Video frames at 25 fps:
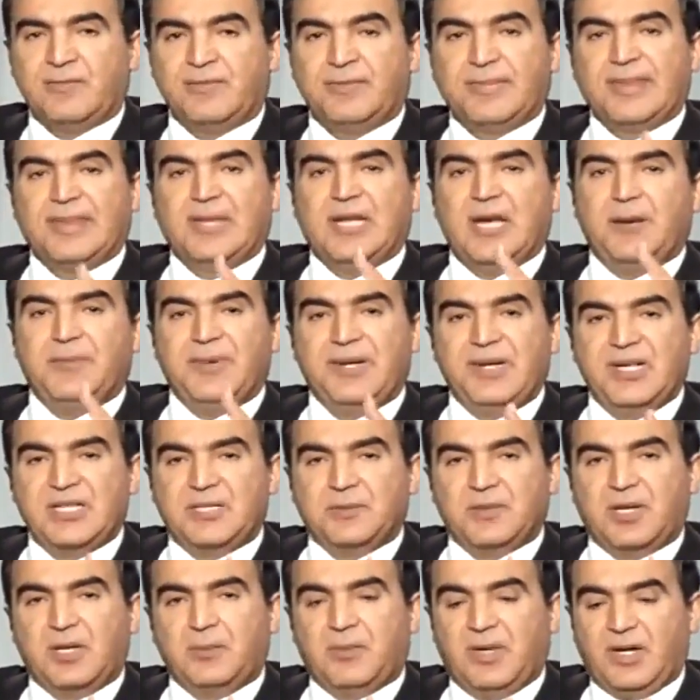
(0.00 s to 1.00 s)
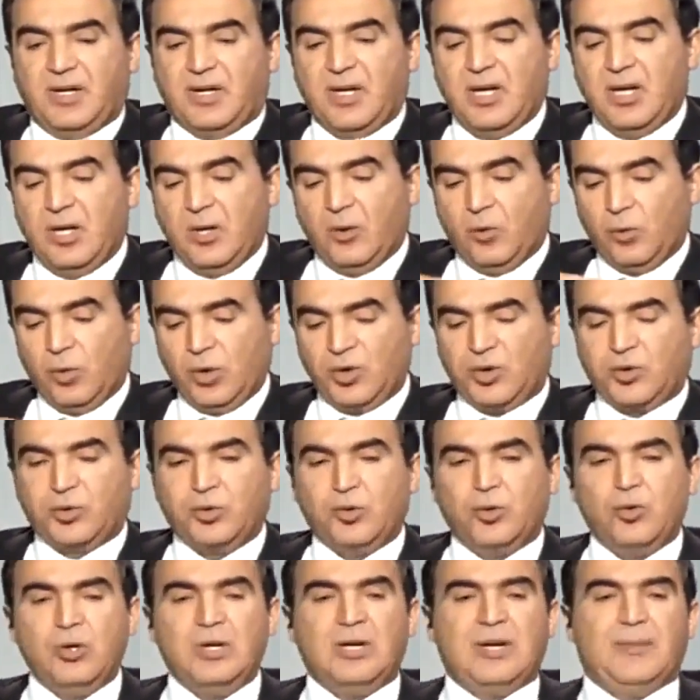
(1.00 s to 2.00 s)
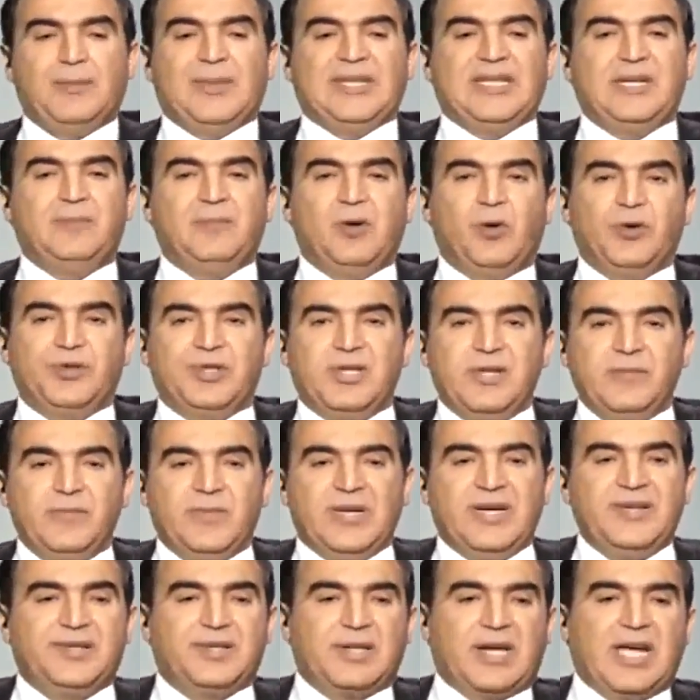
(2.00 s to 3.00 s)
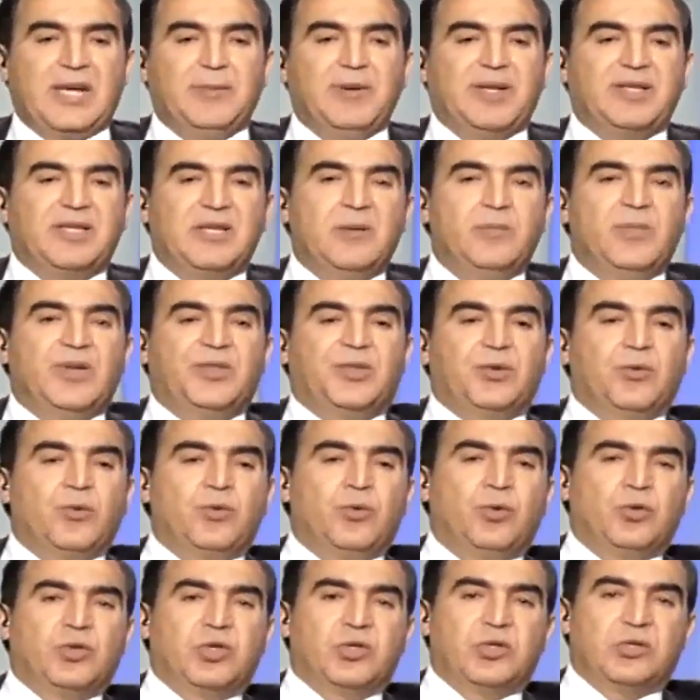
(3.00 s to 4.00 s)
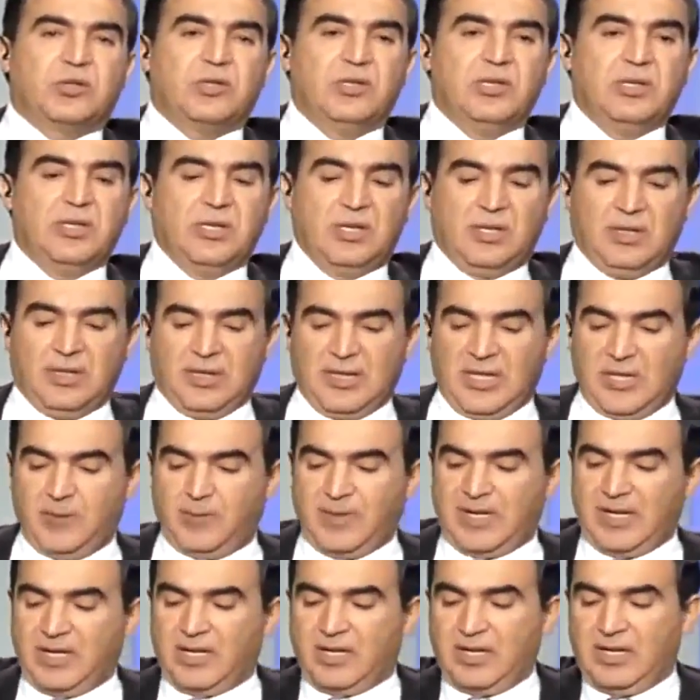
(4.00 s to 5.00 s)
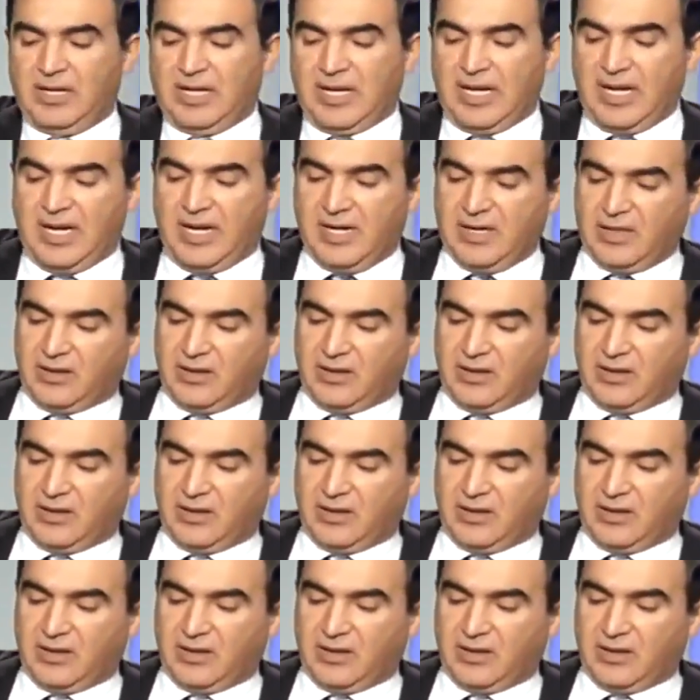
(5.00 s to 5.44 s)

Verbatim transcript: ده بالنسبه للبقر والطول بدل ما هو 2 متر هيبقى 2 متر ونص يبقى العرض